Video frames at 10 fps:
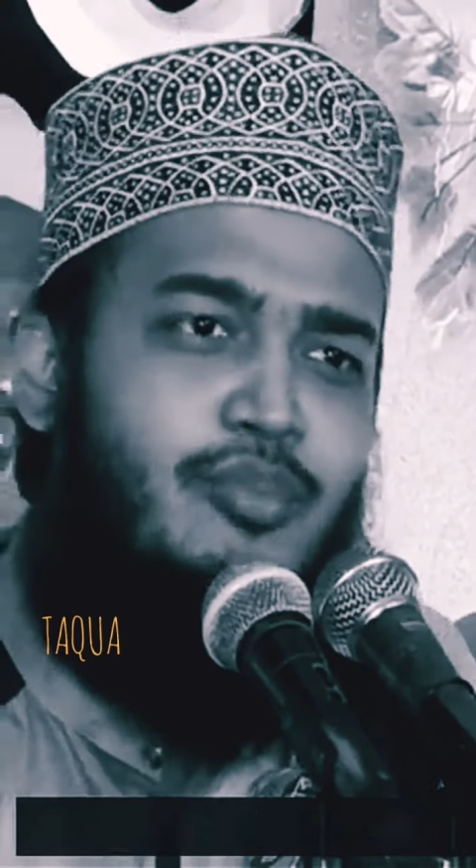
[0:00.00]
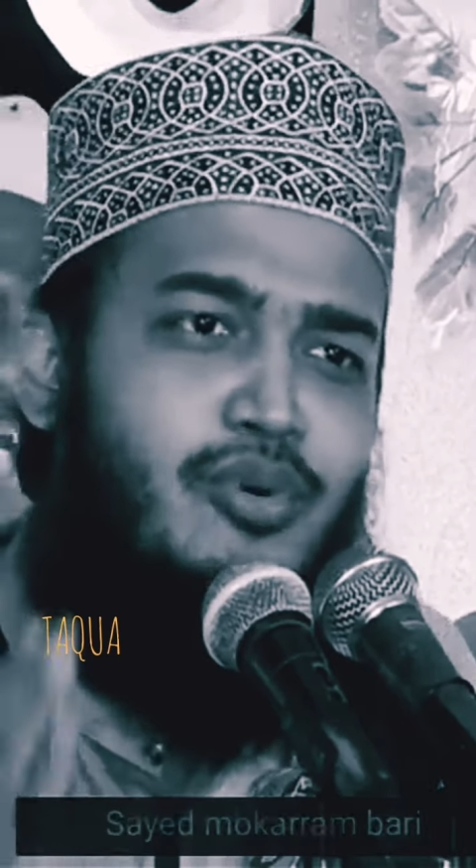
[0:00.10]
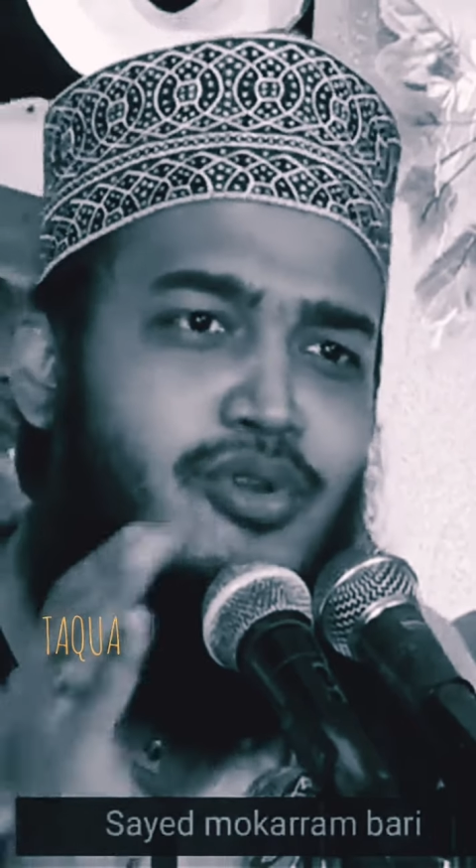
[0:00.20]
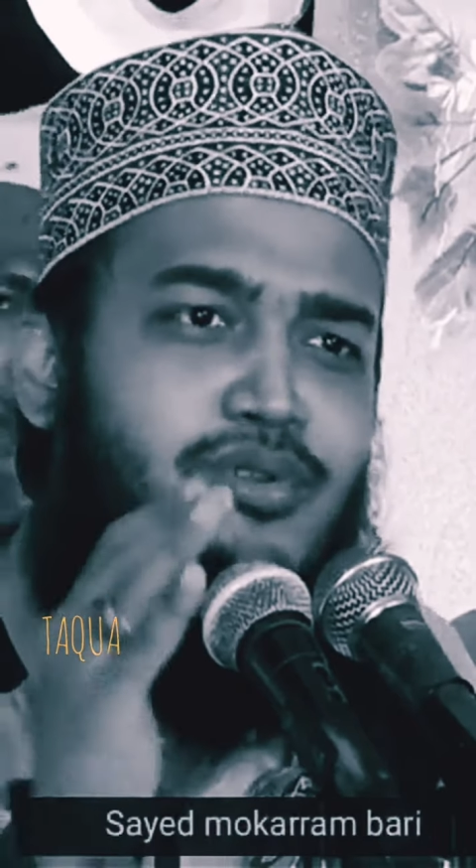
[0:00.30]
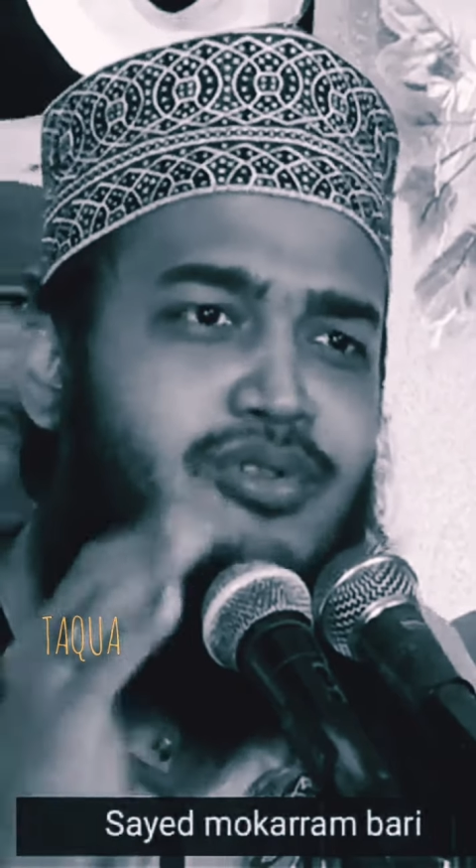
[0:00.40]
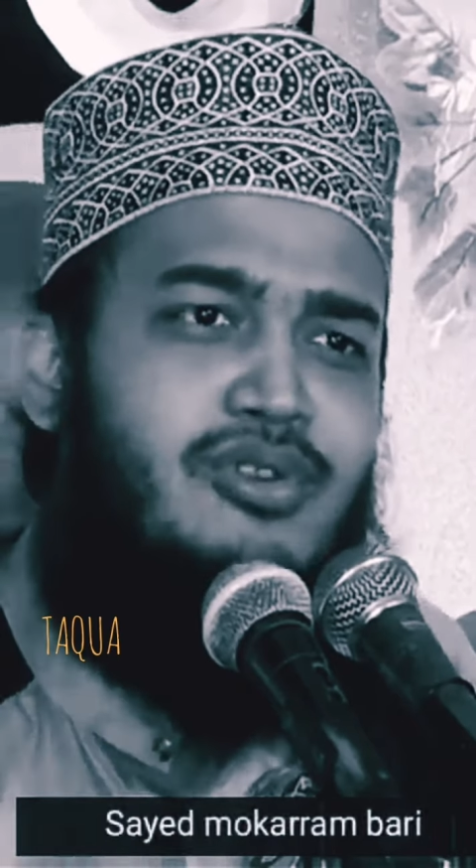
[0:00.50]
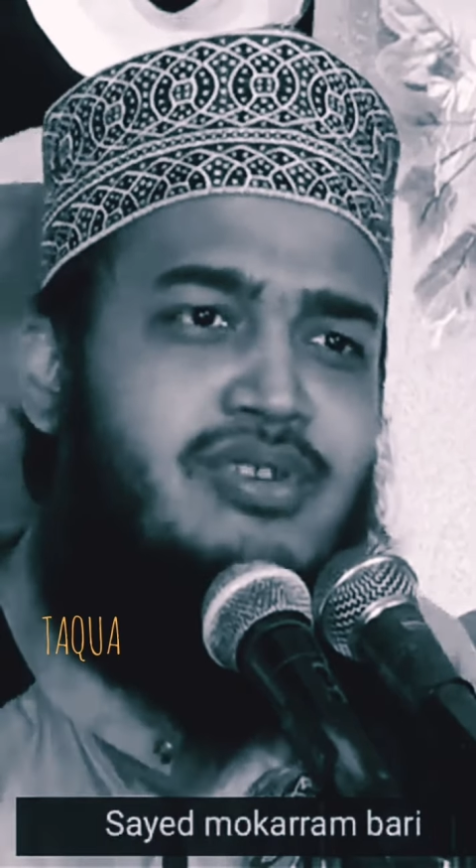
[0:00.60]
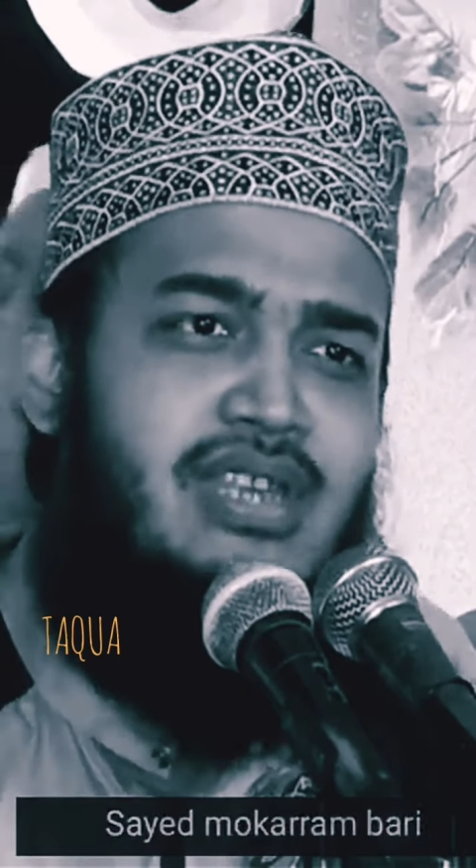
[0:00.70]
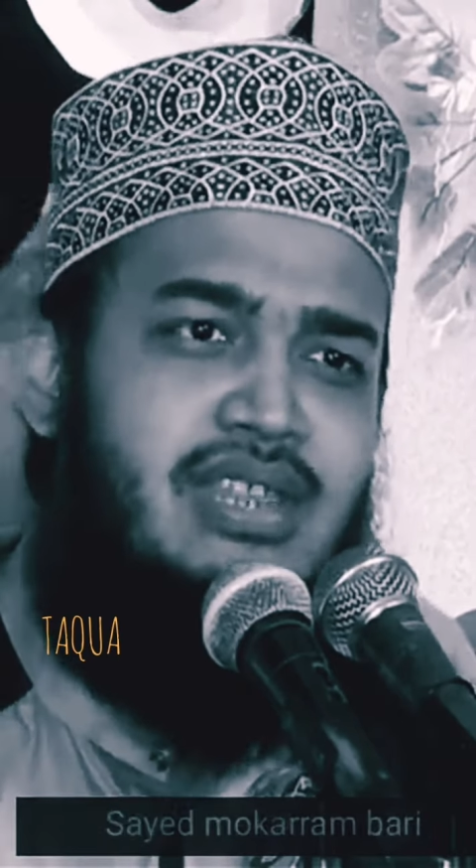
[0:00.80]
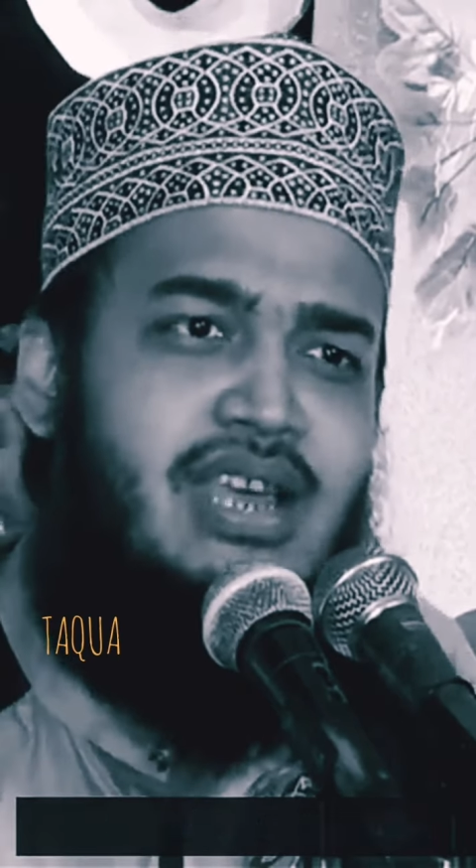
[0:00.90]
বলুন তো
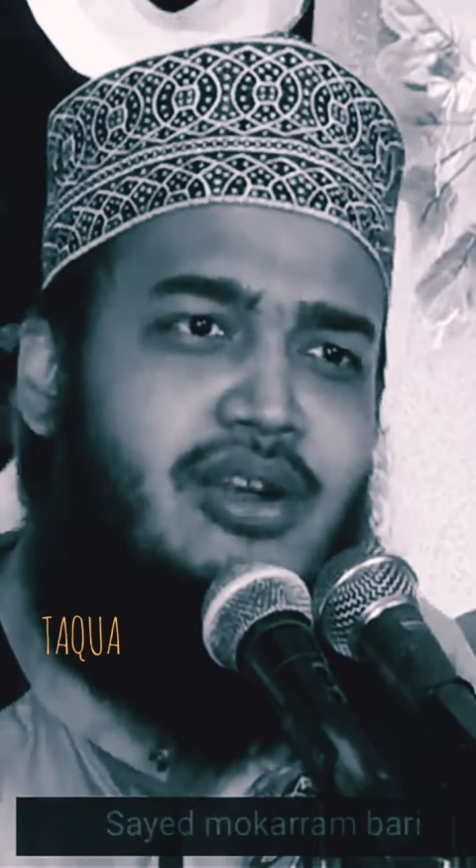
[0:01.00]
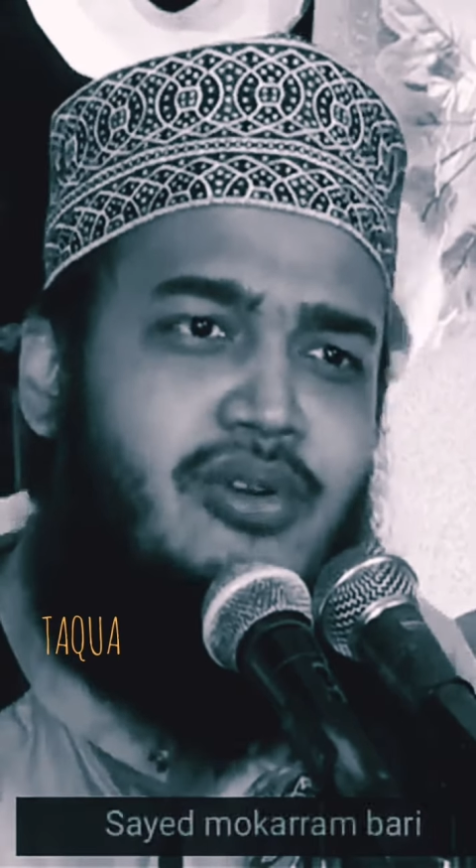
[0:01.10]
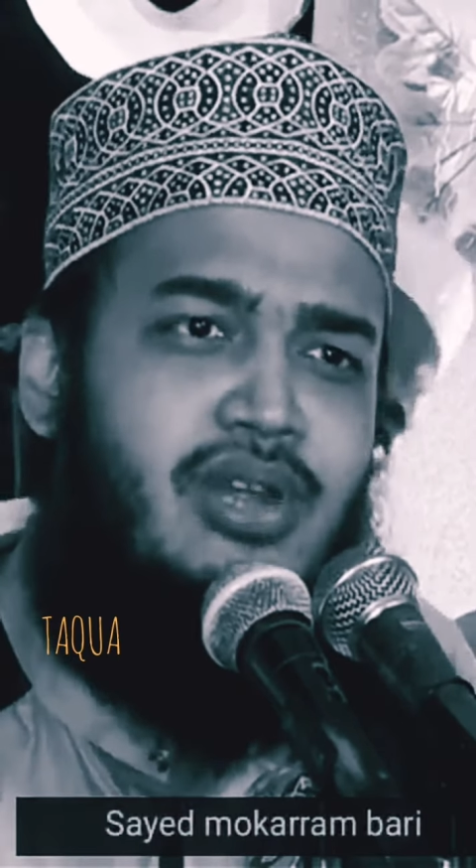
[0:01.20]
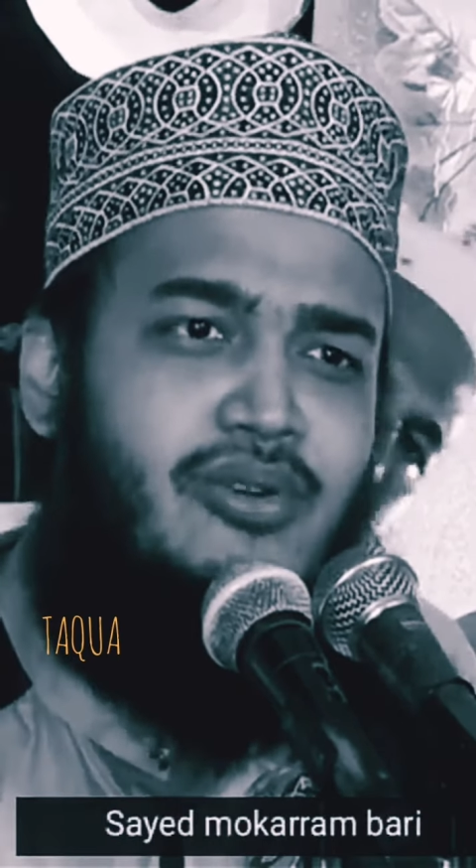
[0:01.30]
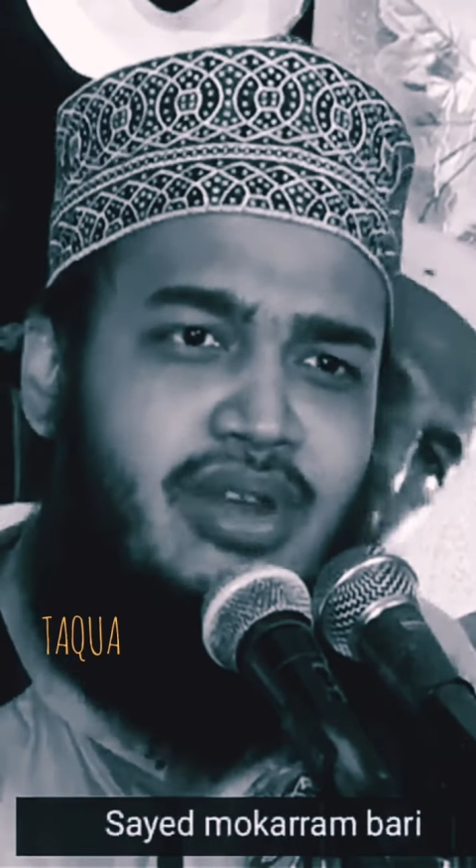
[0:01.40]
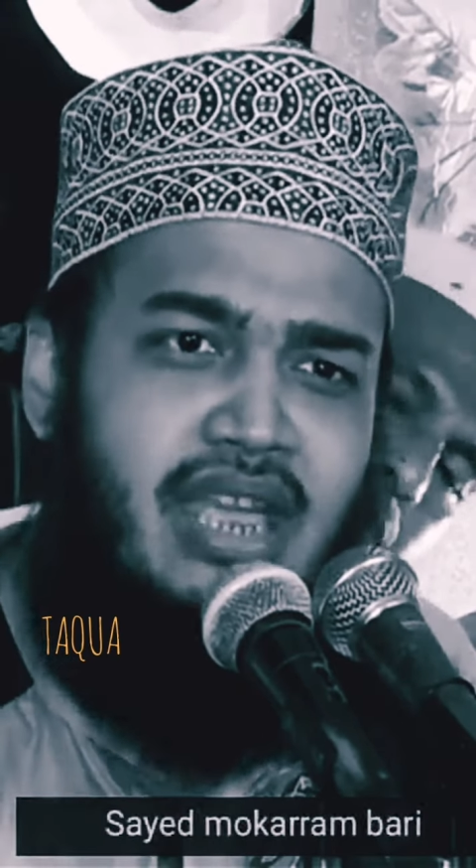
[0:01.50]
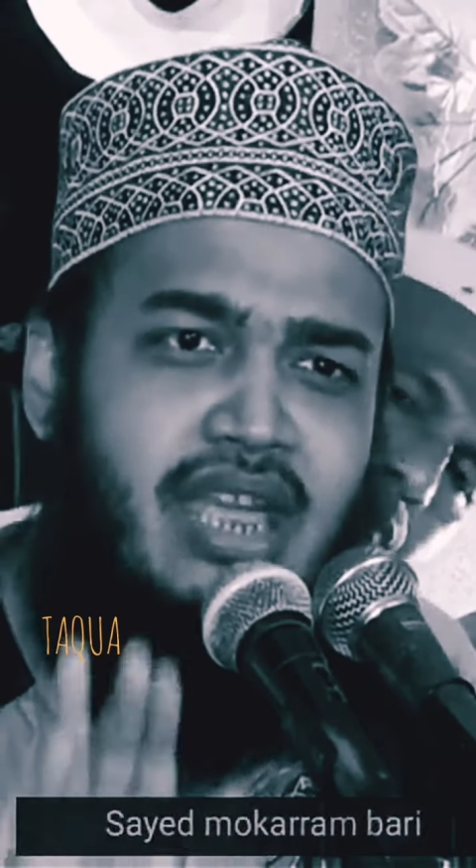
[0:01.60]
চিন্তা করে করে